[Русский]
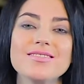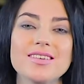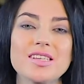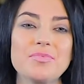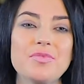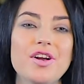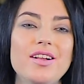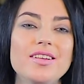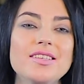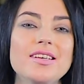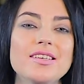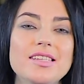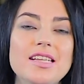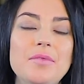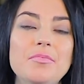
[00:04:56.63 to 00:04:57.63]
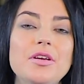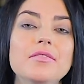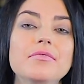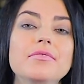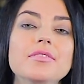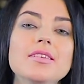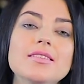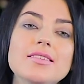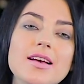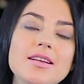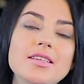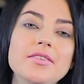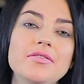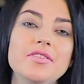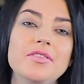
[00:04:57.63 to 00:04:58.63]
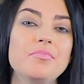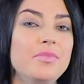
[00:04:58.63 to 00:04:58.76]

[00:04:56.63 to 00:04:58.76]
разбирался с нами в инициативе